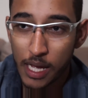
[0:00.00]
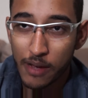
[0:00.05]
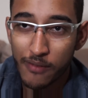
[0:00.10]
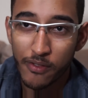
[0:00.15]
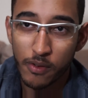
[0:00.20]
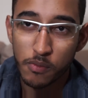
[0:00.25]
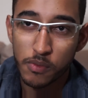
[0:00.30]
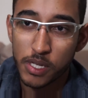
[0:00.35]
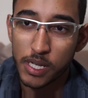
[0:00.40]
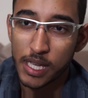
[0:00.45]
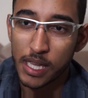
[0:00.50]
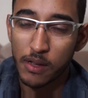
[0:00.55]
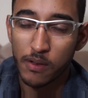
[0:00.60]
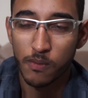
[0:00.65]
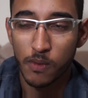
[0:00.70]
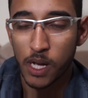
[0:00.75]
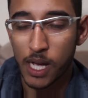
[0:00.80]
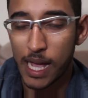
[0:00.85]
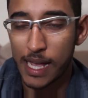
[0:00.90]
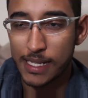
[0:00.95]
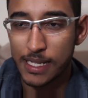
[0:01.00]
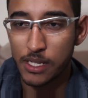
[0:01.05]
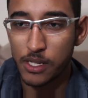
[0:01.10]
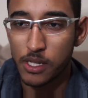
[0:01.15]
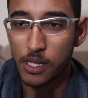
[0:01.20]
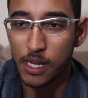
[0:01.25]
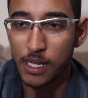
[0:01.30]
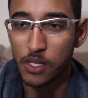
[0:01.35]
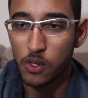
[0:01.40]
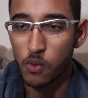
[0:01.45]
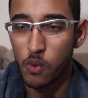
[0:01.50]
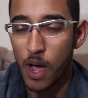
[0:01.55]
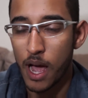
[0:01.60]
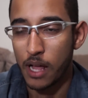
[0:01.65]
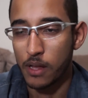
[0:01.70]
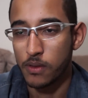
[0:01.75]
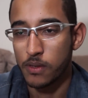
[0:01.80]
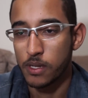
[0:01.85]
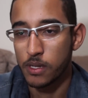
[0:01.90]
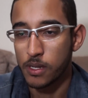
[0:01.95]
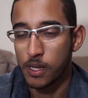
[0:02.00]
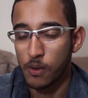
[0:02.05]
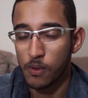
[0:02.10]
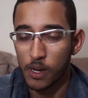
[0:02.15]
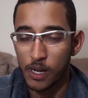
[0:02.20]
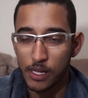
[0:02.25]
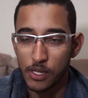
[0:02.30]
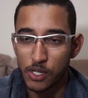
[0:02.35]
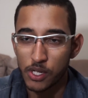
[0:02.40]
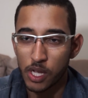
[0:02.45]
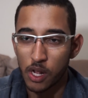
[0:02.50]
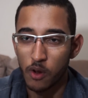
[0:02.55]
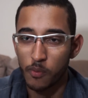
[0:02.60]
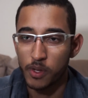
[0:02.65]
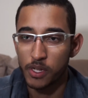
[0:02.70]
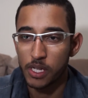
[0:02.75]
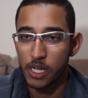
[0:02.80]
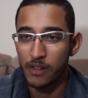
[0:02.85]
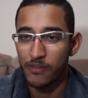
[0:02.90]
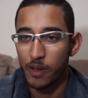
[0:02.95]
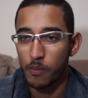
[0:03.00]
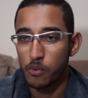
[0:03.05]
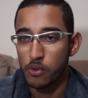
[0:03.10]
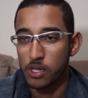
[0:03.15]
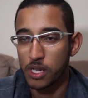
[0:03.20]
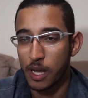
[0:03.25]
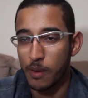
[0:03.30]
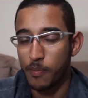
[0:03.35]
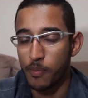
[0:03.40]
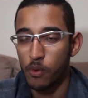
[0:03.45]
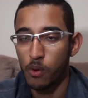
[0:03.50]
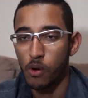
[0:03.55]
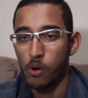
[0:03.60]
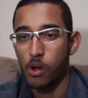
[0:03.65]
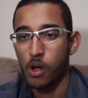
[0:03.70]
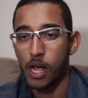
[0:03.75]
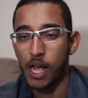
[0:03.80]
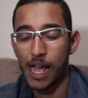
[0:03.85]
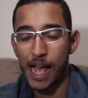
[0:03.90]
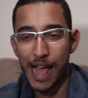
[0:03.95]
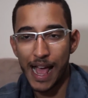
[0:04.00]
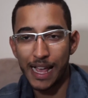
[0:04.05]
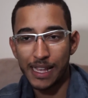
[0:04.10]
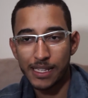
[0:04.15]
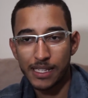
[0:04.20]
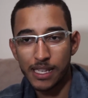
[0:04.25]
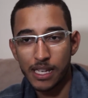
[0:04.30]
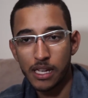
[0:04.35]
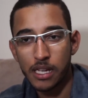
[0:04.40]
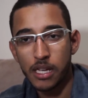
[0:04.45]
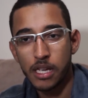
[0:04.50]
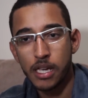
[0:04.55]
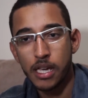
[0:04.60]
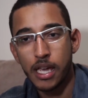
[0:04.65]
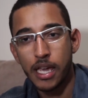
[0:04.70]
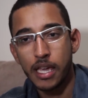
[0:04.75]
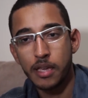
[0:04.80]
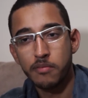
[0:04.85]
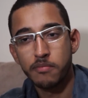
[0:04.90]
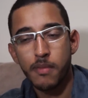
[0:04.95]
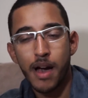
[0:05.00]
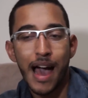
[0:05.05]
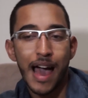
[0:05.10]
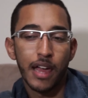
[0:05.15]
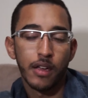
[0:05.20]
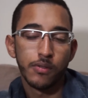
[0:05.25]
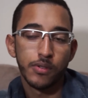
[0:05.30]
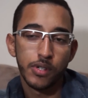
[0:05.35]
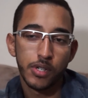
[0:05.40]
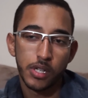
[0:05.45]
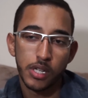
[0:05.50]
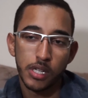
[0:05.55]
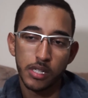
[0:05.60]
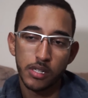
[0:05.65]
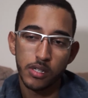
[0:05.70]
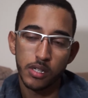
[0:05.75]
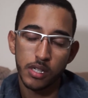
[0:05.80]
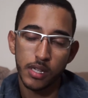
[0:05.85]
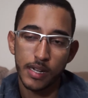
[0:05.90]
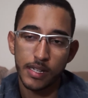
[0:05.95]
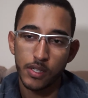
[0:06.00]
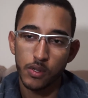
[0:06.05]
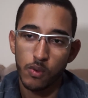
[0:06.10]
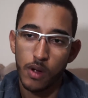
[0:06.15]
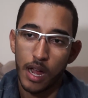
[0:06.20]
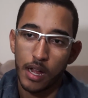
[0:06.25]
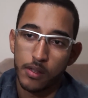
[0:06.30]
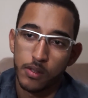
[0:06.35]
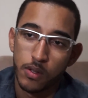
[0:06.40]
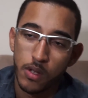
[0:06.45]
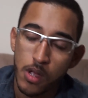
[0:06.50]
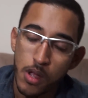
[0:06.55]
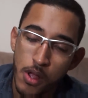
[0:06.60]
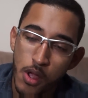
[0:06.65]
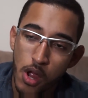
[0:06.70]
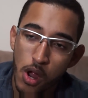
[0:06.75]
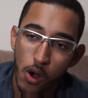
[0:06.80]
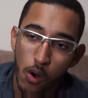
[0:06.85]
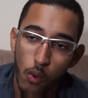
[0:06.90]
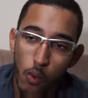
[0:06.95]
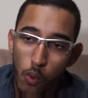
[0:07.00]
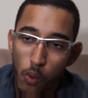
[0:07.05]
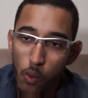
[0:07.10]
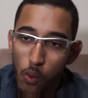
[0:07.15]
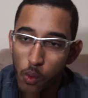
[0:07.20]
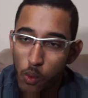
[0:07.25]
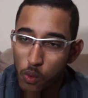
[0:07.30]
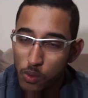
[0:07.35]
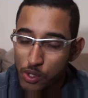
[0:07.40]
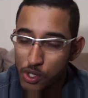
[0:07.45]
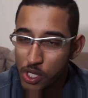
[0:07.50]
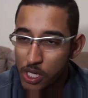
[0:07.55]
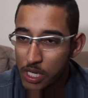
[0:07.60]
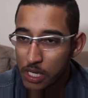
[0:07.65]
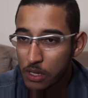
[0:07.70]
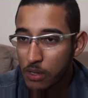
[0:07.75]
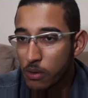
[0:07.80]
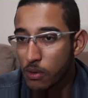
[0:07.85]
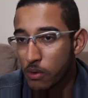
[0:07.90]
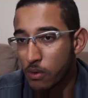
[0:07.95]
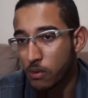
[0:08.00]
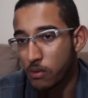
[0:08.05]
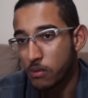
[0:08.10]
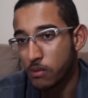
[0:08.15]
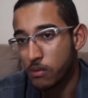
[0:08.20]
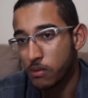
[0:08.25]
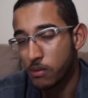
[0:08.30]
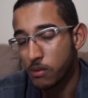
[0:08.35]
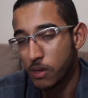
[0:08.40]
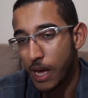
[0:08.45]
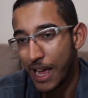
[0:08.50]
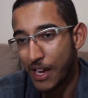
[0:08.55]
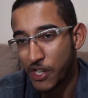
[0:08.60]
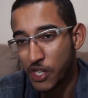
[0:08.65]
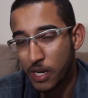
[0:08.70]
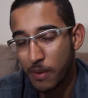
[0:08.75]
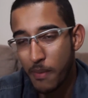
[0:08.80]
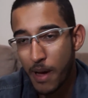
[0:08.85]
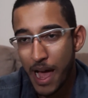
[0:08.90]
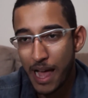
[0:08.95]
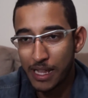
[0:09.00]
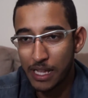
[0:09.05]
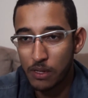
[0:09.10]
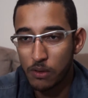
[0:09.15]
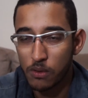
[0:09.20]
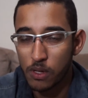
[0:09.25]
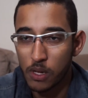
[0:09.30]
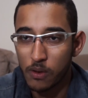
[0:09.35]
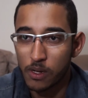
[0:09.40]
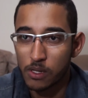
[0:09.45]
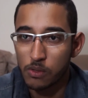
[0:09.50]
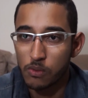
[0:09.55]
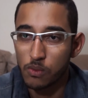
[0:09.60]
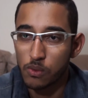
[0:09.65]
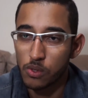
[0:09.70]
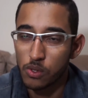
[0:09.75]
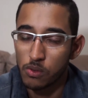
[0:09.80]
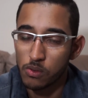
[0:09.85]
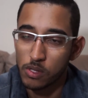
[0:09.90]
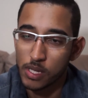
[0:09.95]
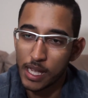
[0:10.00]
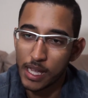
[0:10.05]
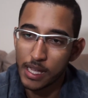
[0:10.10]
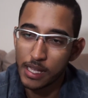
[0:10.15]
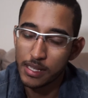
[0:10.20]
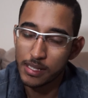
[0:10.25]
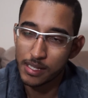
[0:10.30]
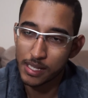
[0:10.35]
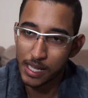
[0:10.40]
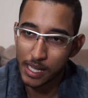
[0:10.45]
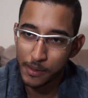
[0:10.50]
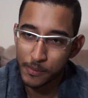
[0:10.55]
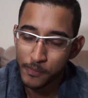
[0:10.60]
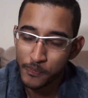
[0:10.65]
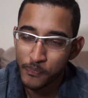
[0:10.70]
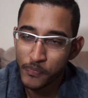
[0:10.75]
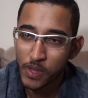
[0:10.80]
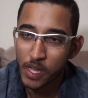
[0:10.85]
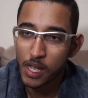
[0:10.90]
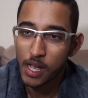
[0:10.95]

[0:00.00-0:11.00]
Vamos dizer que é uma casa de três quartos e teu cliente geralmente ele vai buscar por casa em bairro X de três quartos. O, o título, a chamada do teu anúncio tem que ser